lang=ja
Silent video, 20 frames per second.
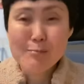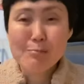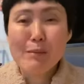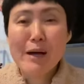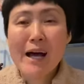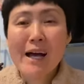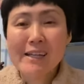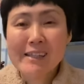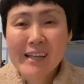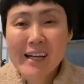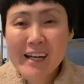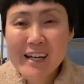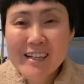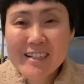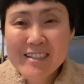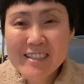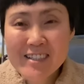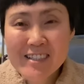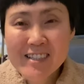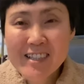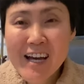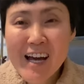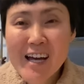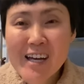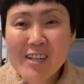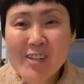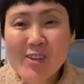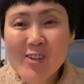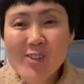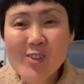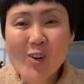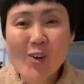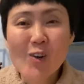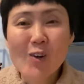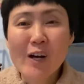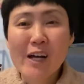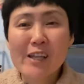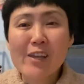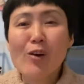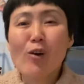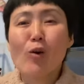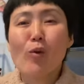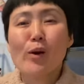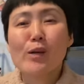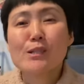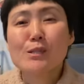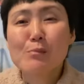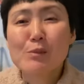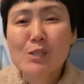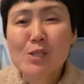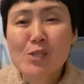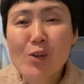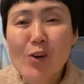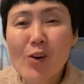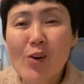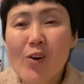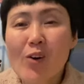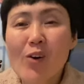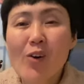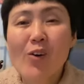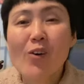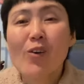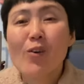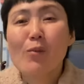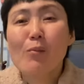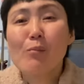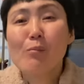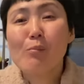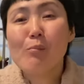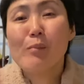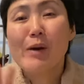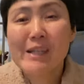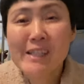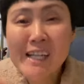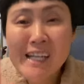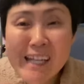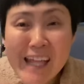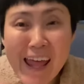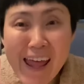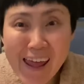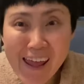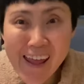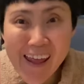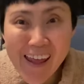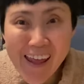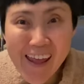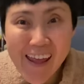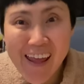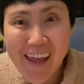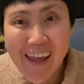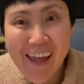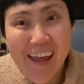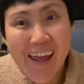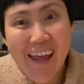また次回の動画でお会いしましょう。またね